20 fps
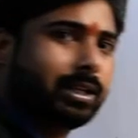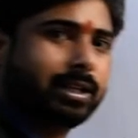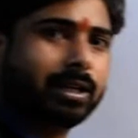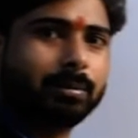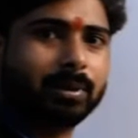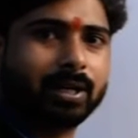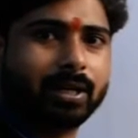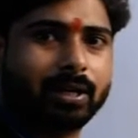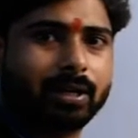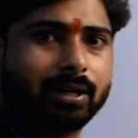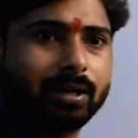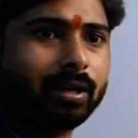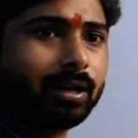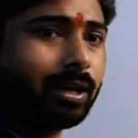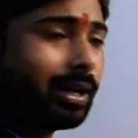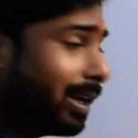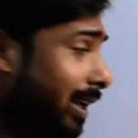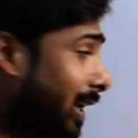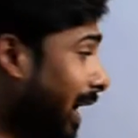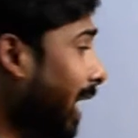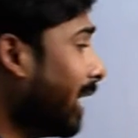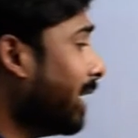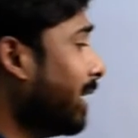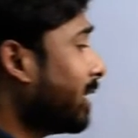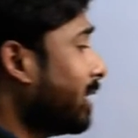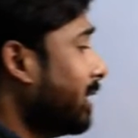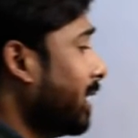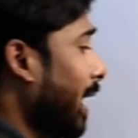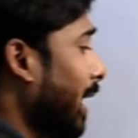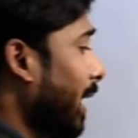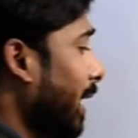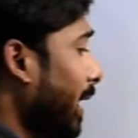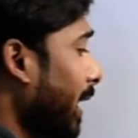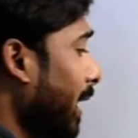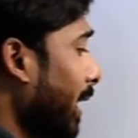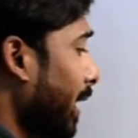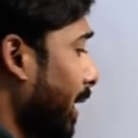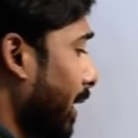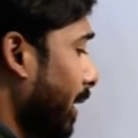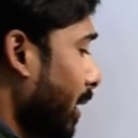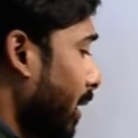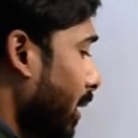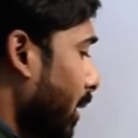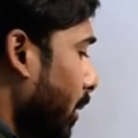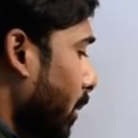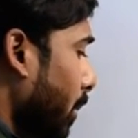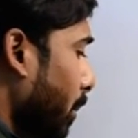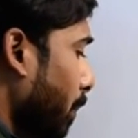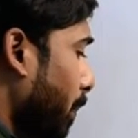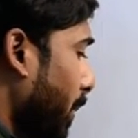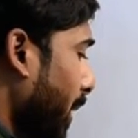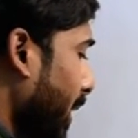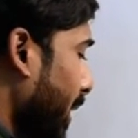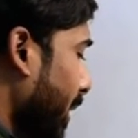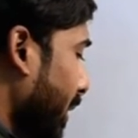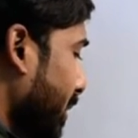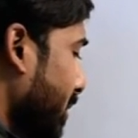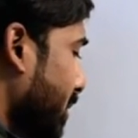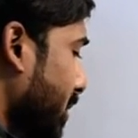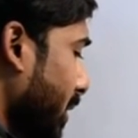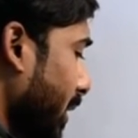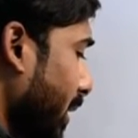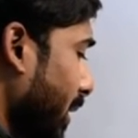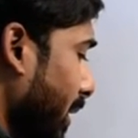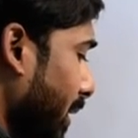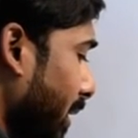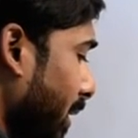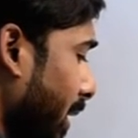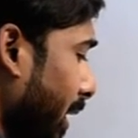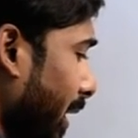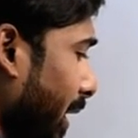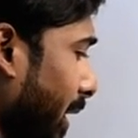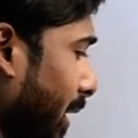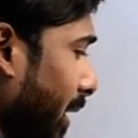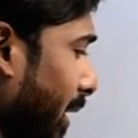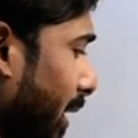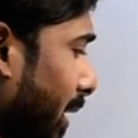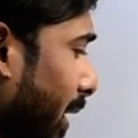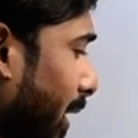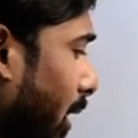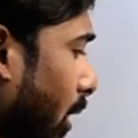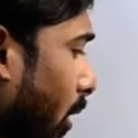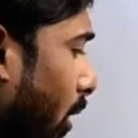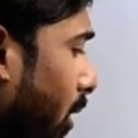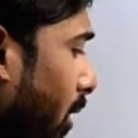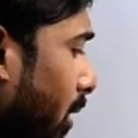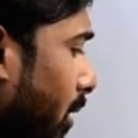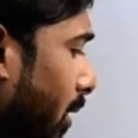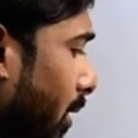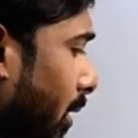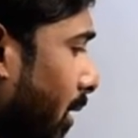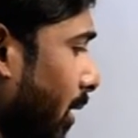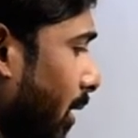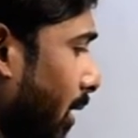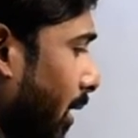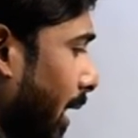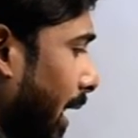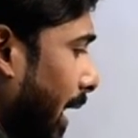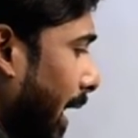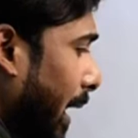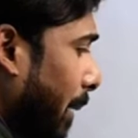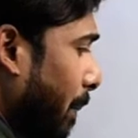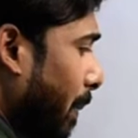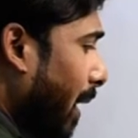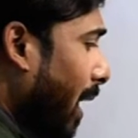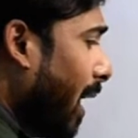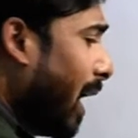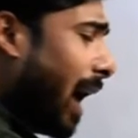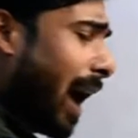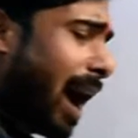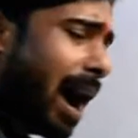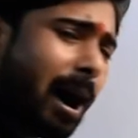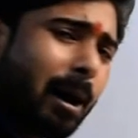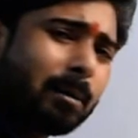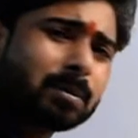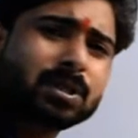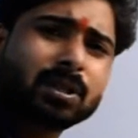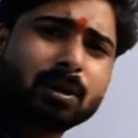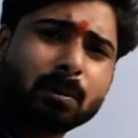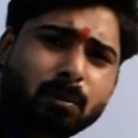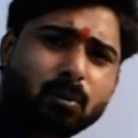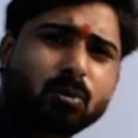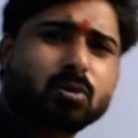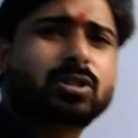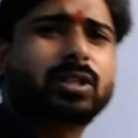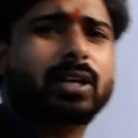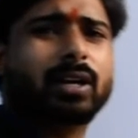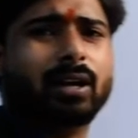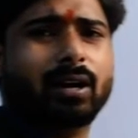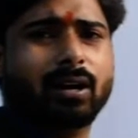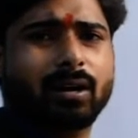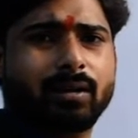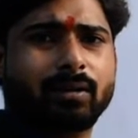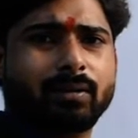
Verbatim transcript: दिया मैंने यहाँ लिख दिया ए बी सी डी ई और एफ आपसे ना पूछ देगा